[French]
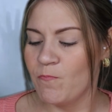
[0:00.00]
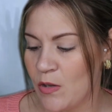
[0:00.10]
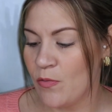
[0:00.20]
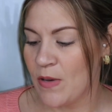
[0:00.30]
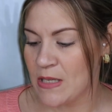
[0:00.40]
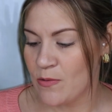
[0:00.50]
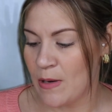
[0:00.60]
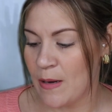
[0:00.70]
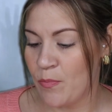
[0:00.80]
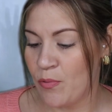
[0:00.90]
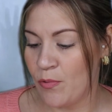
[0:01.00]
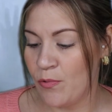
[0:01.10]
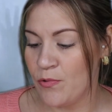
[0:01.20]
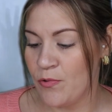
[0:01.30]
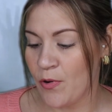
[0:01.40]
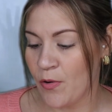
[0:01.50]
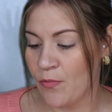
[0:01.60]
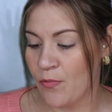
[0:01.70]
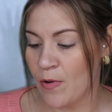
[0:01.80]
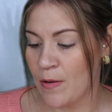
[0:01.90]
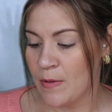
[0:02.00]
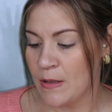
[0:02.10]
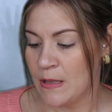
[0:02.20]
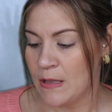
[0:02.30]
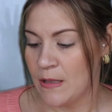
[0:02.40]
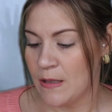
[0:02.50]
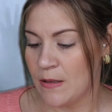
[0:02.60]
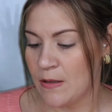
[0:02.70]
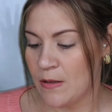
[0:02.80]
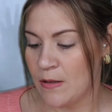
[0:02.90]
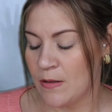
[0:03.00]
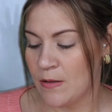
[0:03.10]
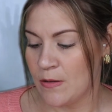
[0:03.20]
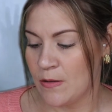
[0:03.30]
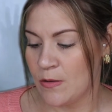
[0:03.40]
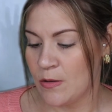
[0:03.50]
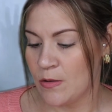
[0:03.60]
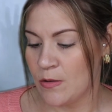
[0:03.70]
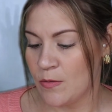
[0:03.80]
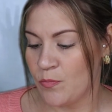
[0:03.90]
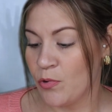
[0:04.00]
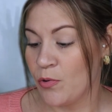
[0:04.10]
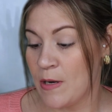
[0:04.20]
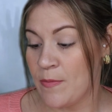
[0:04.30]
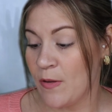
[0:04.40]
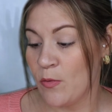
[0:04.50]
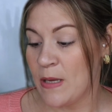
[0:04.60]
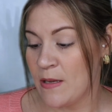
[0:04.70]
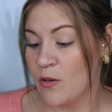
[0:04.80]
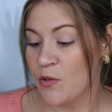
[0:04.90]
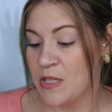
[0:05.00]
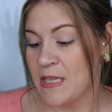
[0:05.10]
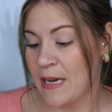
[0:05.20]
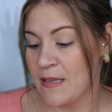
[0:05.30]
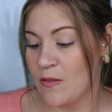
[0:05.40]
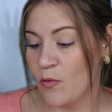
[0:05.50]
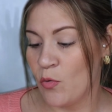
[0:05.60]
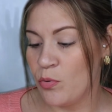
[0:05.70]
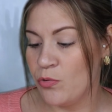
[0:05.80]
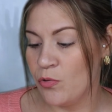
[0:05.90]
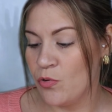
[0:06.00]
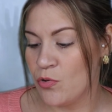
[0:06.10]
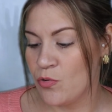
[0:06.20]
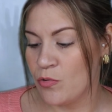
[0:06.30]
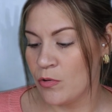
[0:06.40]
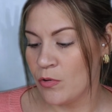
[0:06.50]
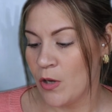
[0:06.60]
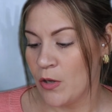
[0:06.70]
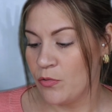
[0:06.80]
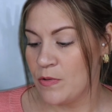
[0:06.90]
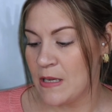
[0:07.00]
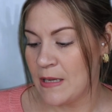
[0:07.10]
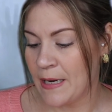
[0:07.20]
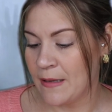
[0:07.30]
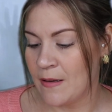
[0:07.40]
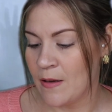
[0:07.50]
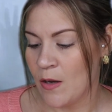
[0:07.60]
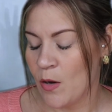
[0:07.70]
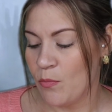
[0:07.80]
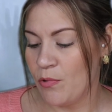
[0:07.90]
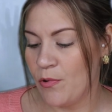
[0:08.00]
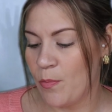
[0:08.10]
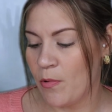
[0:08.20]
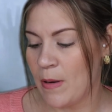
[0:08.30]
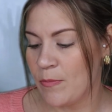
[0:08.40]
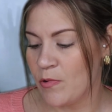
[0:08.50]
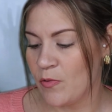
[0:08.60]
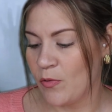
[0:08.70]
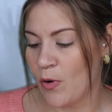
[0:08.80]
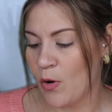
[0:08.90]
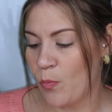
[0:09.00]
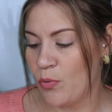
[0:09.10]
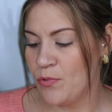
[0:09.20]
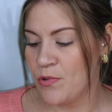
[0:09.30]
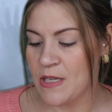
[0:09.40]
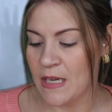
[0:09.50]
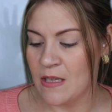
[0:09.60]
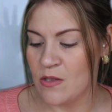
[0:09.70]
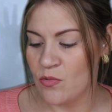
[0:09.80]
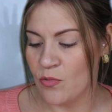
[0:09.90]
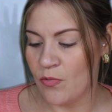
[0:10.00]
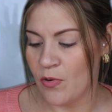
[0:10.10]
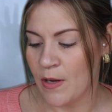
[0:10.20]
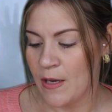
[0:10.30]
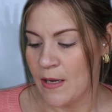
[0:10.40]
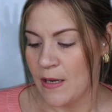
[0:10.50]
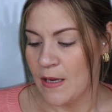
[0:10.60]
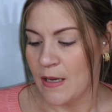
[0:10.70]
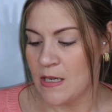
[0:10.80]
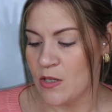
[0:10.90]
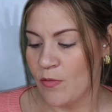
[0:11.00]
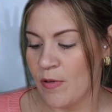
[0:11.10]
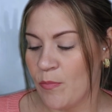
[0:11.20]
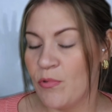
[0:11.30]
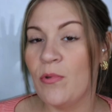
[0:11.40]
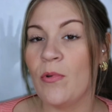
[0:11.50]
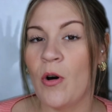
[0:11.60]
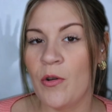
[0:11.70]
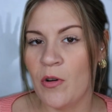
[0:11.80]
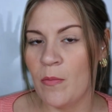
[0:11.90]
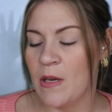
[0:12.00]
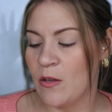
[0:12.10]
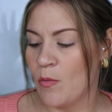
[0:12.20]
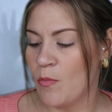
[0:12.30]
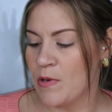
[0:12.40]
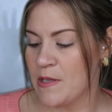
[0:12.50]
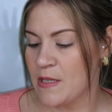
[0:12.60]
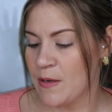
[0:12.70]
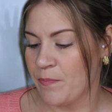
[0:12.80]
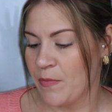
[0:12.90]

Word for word: Et de faire cela plusieurs fois. Euh, pour que les phénomènes étranges s'arrêtent. Au bout de deux jours, tout s'est arrêté. Plus de problèmes de store, plus de chats qui soufflent, et j'ai enfin pu rendormir dans mon lit.